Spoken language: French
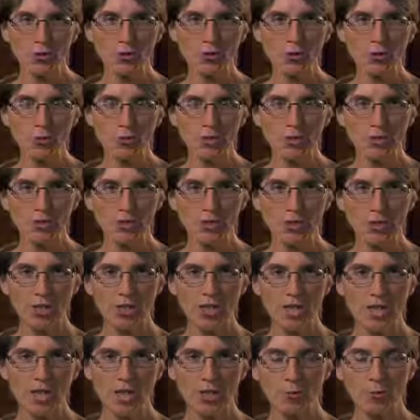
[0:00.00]
Je suis
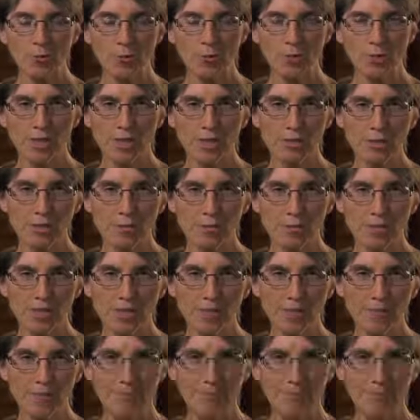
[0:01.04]
seule à tout assumer.